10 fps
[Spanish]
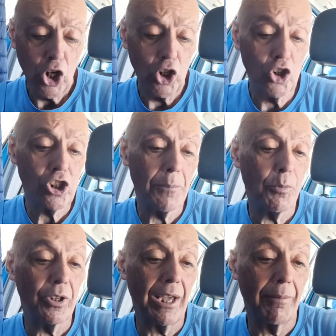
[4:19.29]
No se
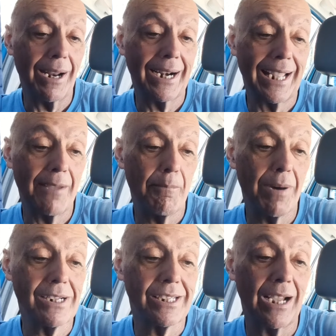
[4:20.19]
puede hablar en
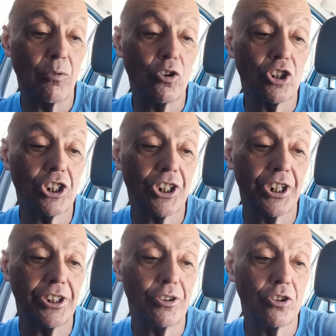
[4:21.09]
base a unos
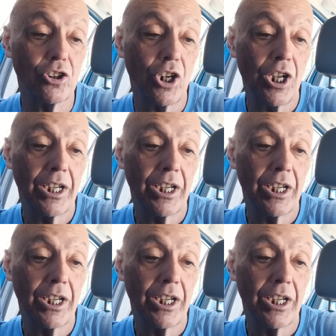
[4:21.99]
escritos